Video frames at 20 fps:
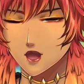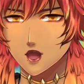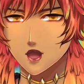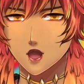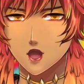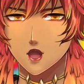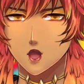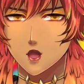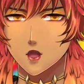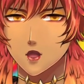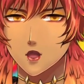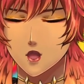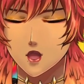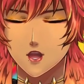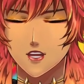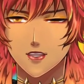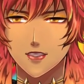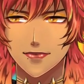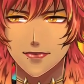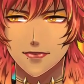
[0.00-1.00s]
คือซอน
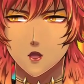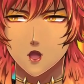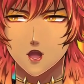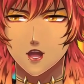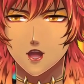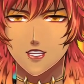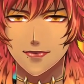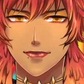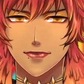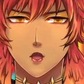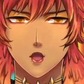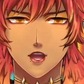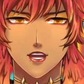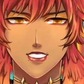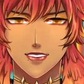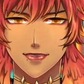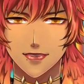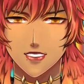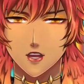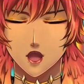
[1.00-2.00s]
อาจจะไม่ได้ทำได้ดี
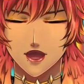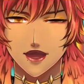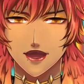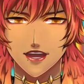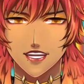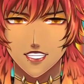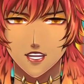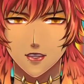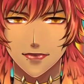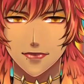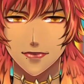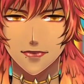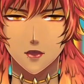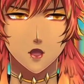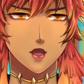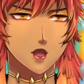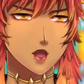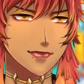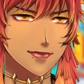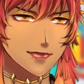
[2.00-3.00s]
ทุกไลท์ทุก
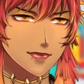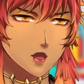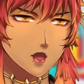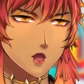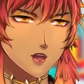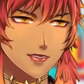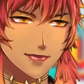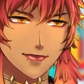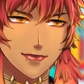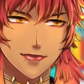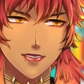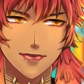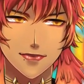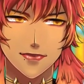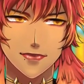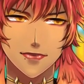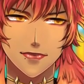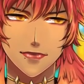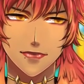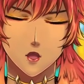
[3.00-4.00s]
ไลท์มันอาจจะไม่ได้ส
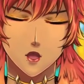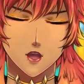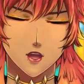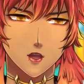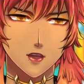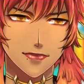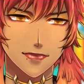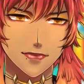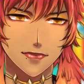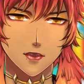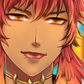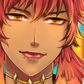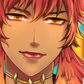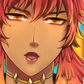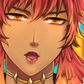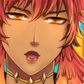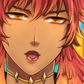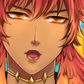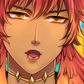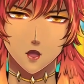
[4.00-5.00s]
นุกอย่างที่ทุกคนห
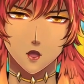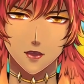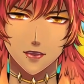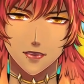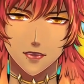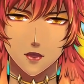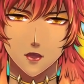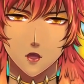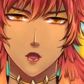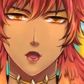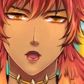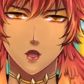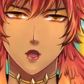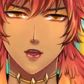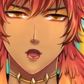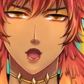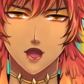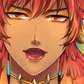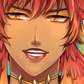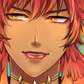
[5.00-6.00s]
วังหรอก
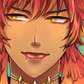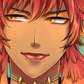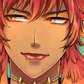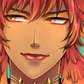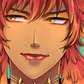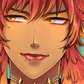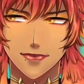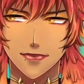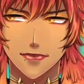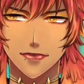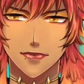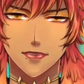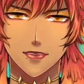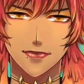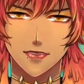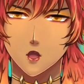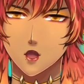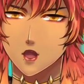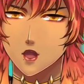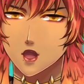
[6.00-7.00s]
แต่ซอนจะ
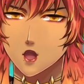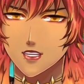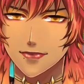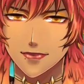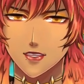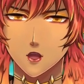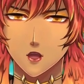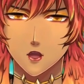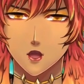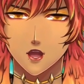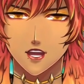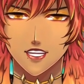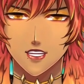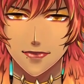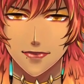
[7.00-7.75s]
พัฒนาไปเรื่อยๆ นะ